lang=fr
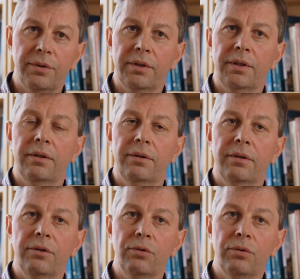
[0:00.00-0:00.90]

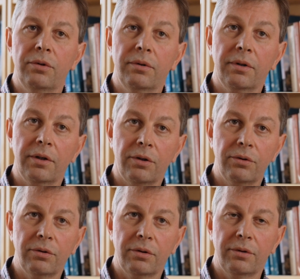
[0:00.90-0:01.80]
cette zone en
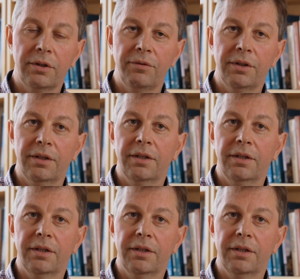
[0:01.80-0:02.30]
dehors de la vie